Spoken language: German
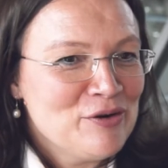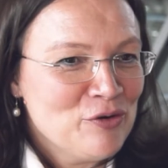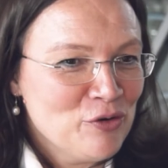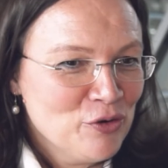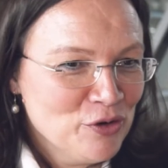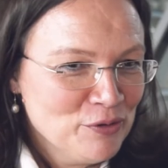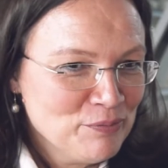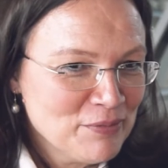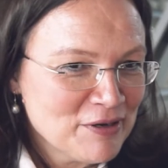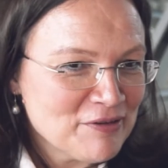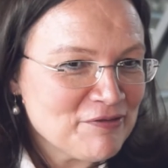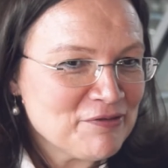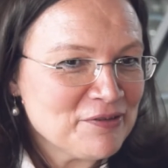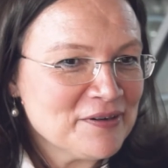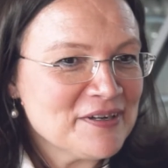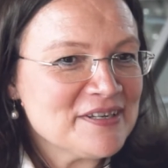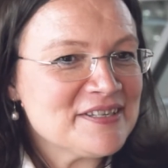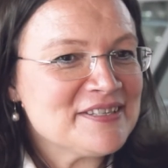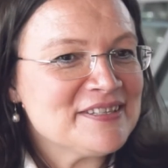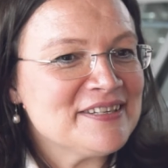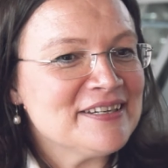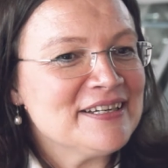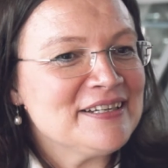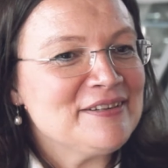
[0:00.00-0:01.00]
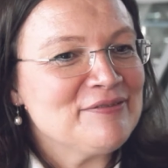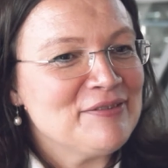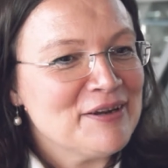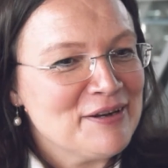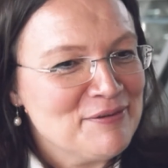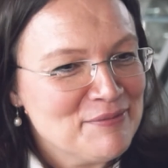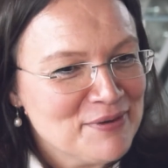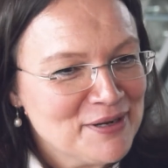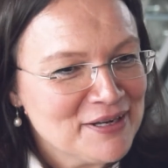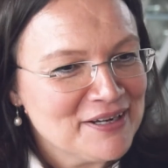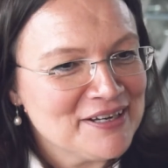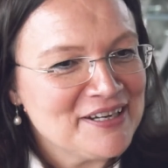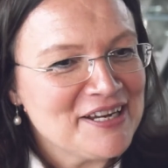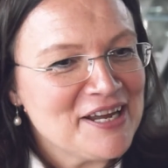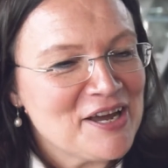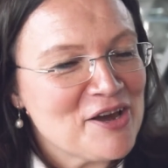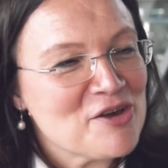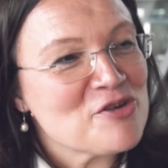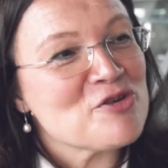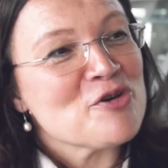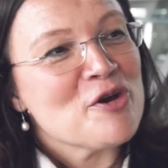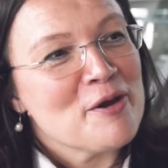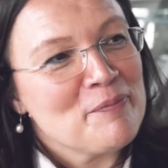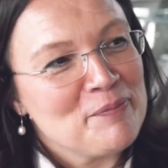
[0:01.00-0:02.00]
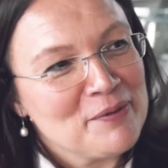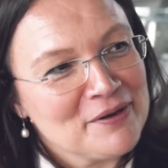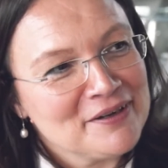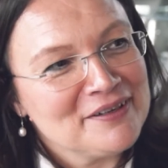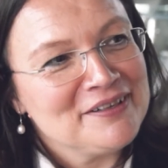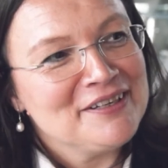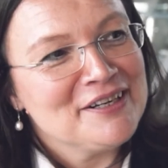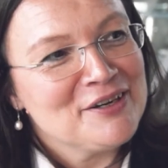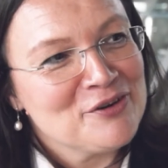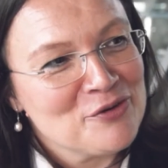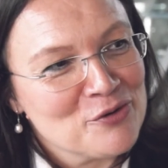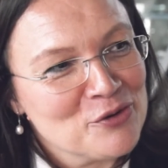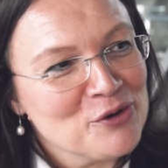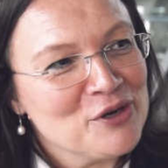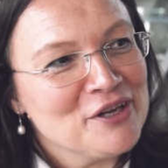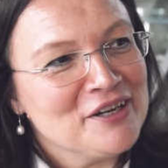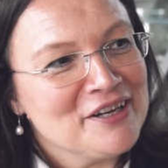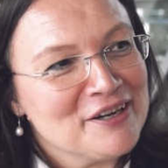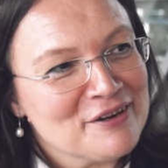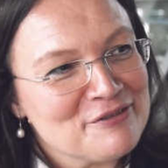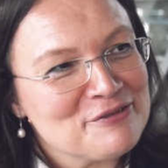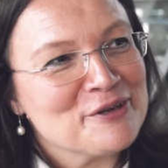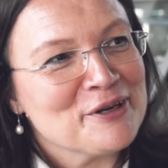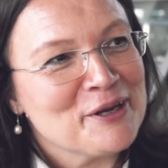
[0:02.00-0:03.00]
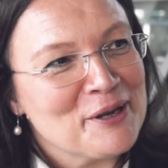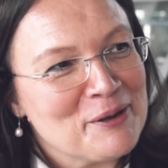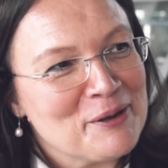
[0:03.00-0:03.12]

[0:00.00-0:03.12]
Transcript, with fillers: Unbefristet, wenn mir der Herr Schäuble die Kohle dafür